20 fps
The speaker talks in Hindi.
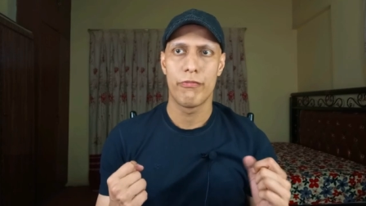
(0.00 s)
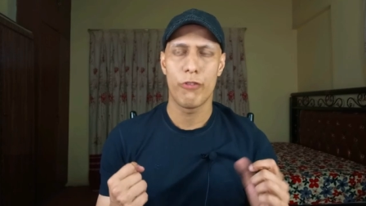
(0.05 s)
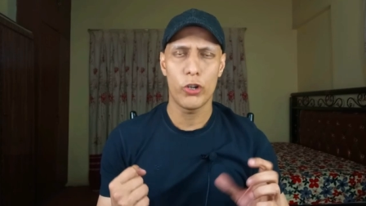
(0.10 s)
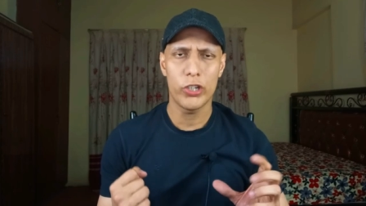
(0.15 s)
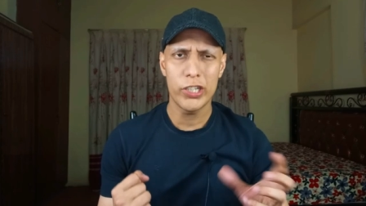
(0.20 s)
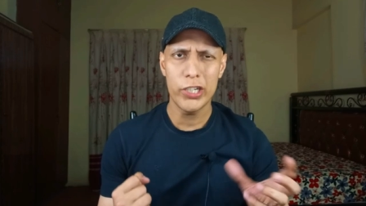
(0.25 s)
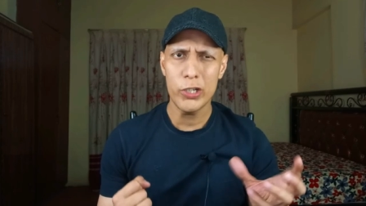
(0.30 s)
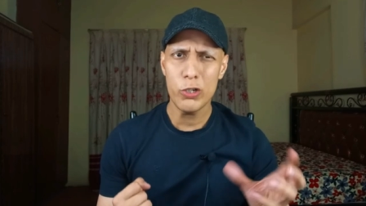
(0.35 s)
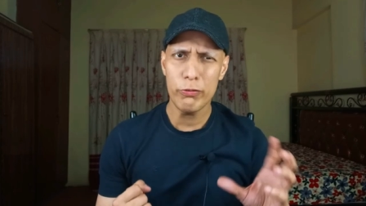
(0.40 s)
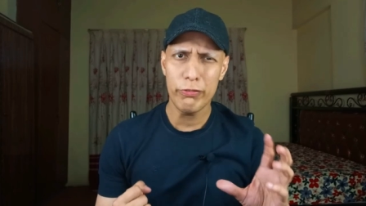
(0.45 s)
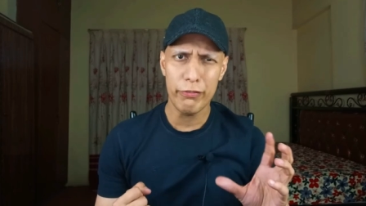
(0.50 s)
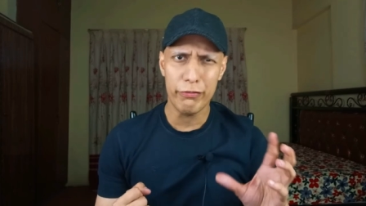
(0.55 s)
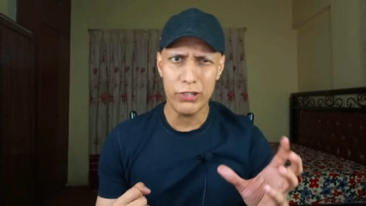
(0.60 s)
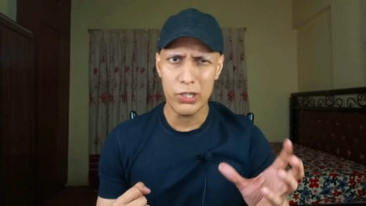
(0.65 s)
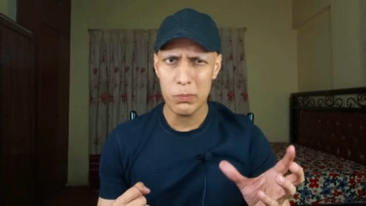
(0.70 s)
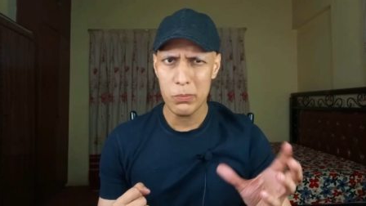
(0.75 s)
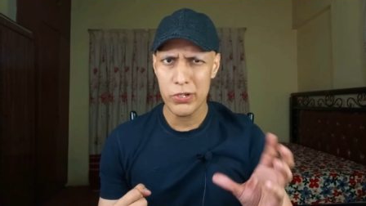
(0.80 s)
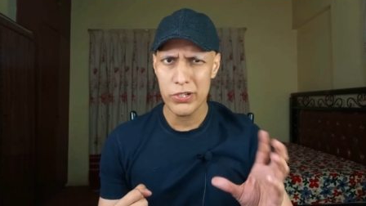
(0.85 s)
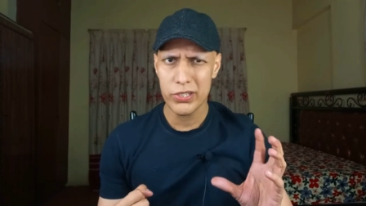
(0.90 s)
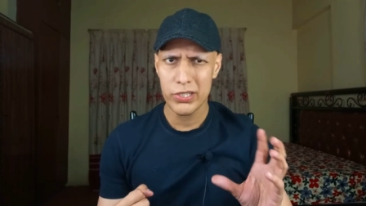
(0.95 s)
40 टू
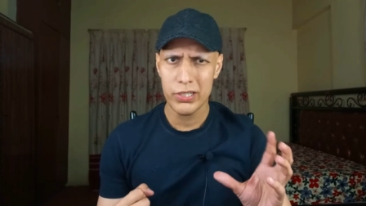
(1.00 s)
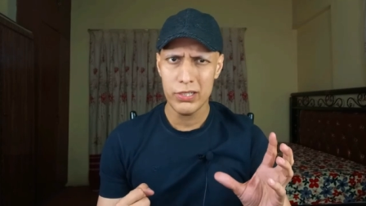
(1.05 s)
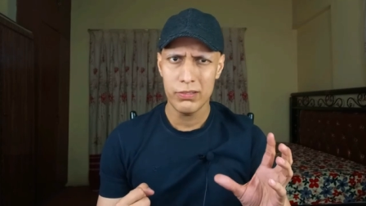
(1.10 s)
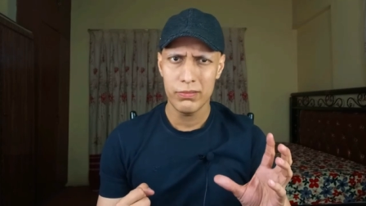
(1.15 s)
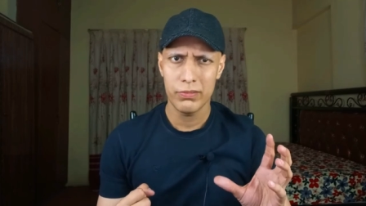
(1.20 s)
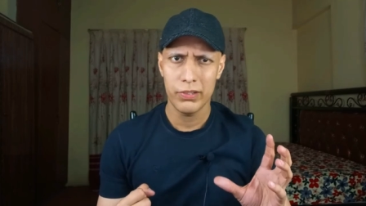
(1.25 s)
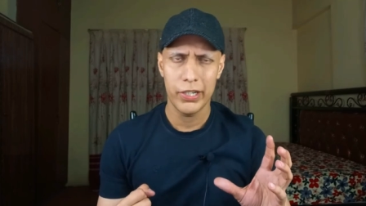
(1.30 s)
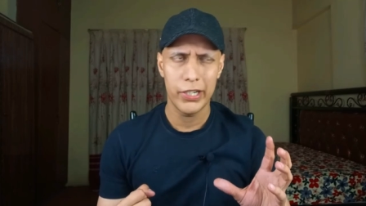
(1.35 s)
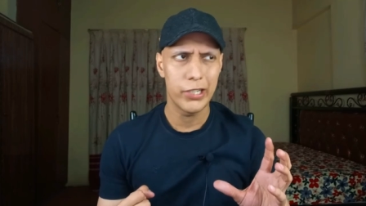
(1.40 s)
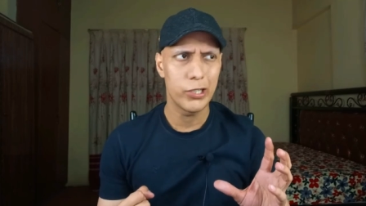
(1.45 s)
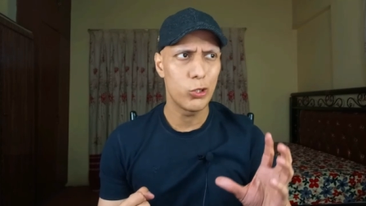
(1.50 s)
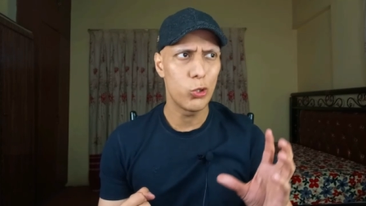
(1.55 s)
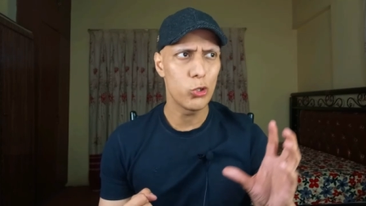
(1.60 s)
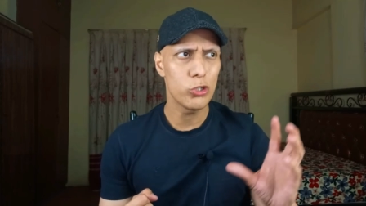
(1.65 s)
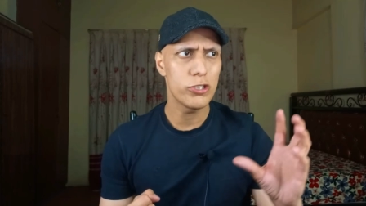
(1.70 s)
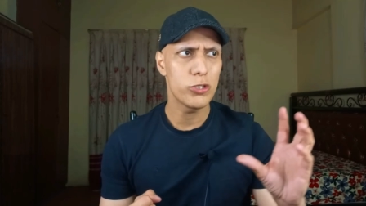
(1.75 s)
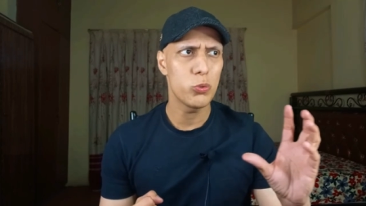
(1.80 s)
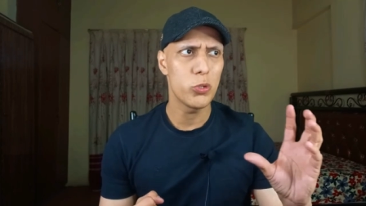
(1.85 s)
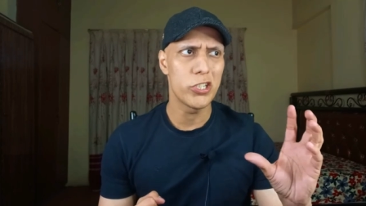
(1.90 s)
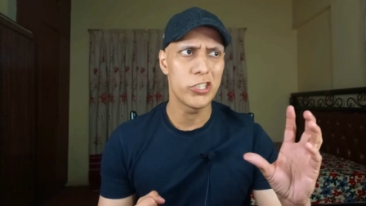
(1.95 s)
50 परसेंट इट
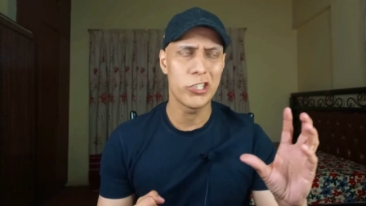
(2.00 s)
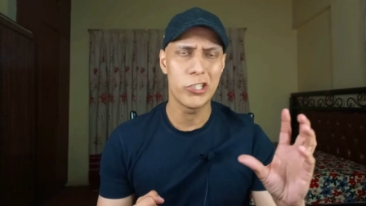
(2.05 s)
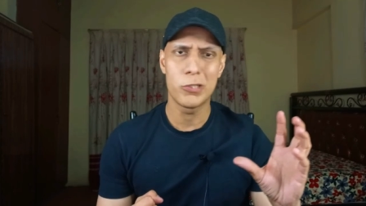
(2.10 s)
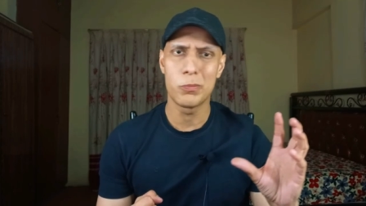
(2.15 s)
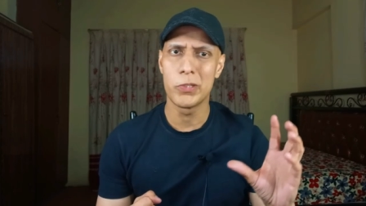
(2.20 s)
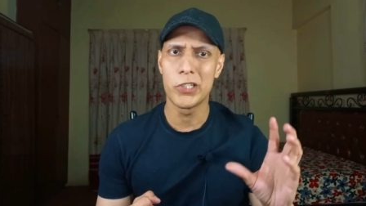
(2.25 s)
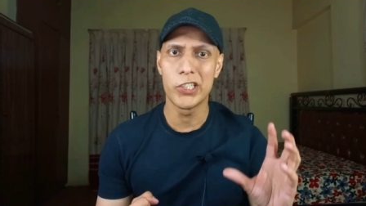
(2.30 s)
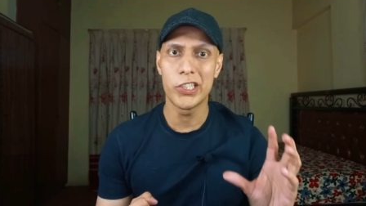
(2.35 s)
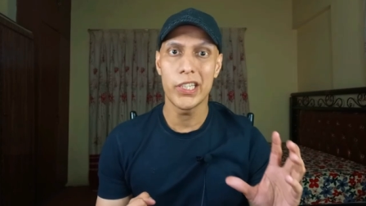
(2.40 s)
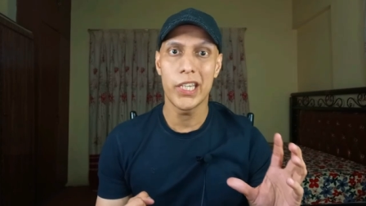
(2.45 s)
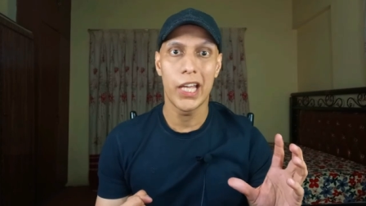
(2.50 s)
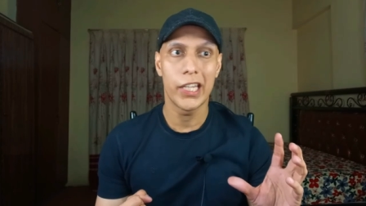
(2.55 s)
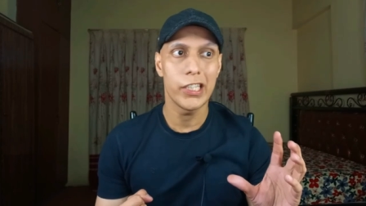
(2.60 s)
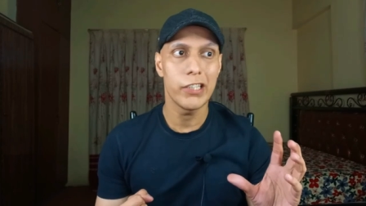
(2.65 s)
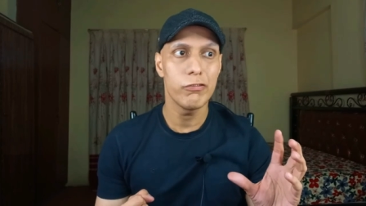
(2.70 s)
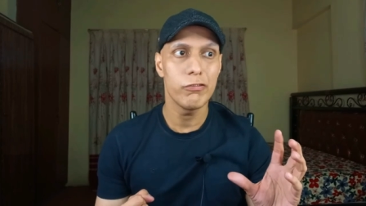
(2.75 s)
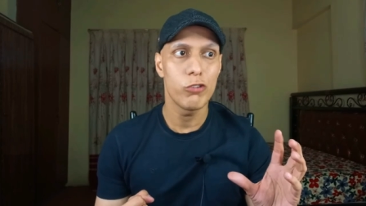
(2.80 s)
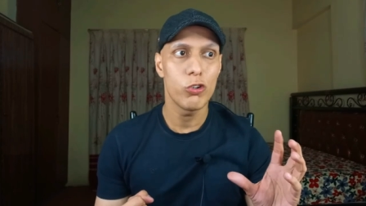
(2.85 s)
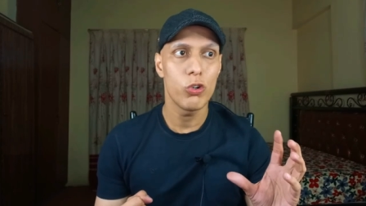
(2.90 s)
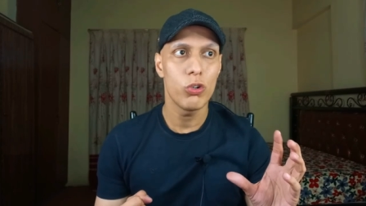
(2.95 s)
गोज टू एस एच
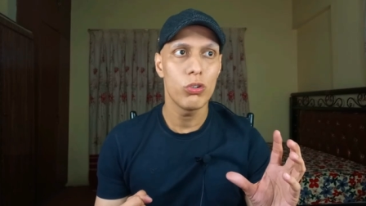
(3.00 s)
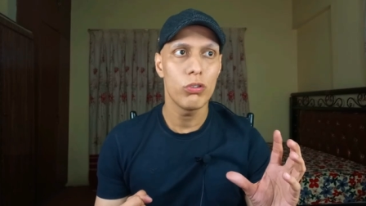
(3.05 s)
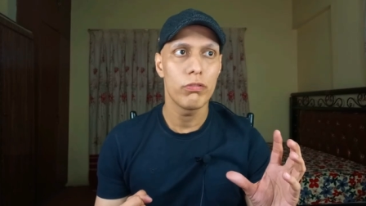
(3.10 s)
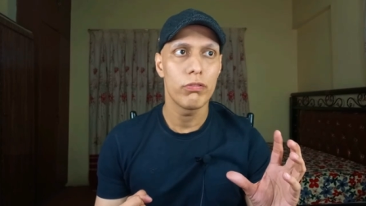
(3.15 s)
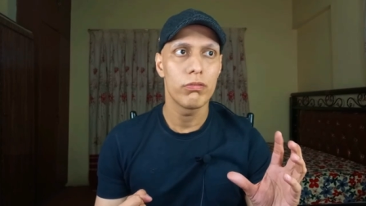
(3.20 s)
यानी वो